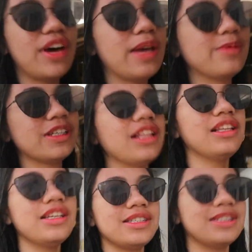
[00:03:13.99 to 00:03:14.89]
bike. At
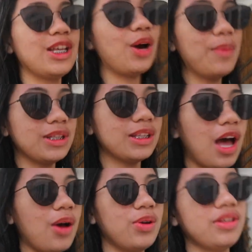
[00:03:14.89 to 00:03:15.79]
least, hindi ako
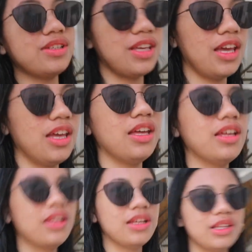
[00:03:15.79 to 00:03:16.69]
matatakot kasi
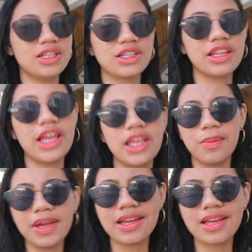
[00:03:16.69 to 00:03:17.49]
hindi sa tahimik.